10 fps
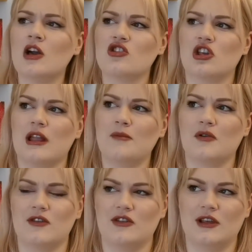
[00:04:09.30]
czytam
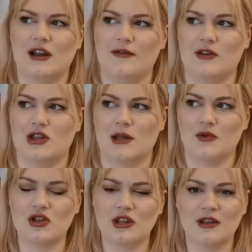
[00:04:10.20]
powieści graficzne,
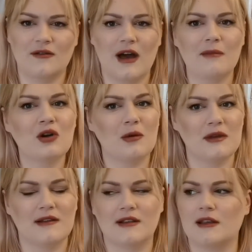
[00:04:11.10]
bo czytałam
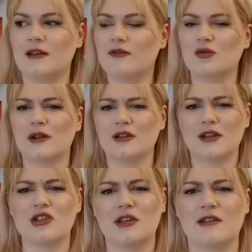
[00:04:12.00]
komiksy i w ogóle to
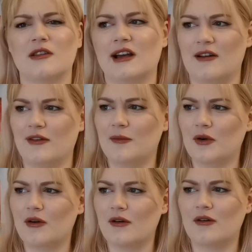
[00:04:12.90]
też jest ciekawe,
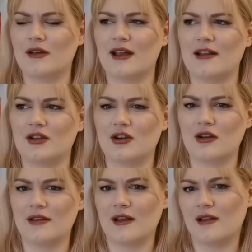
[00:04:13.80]
bo ja do
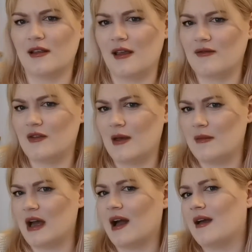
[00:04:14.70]
końca nie wiem,
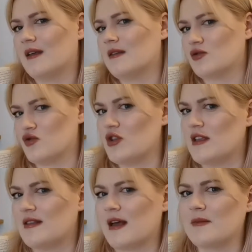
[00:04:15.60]
jaka jest
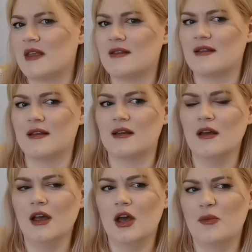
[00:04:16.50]
różnica między
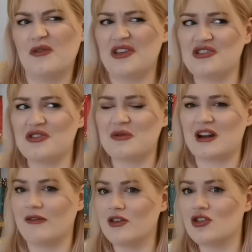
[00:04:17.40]
powieścią
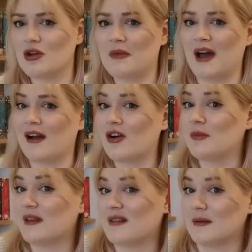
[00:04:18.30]
graficzną a
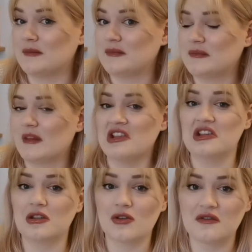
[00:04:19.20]
komiksem.
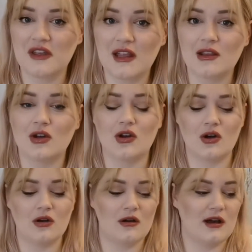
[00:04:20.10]
Jeśli ktoś wie,
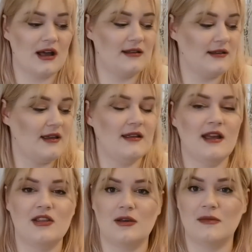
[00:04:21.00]
to chętnie
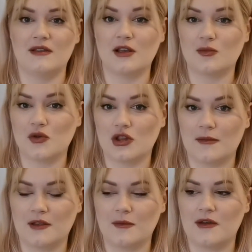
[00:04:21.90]
dajcie mi znać,
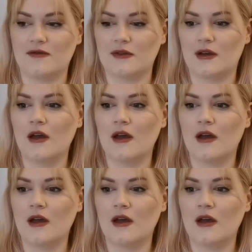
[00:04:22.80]
poczytam sobie w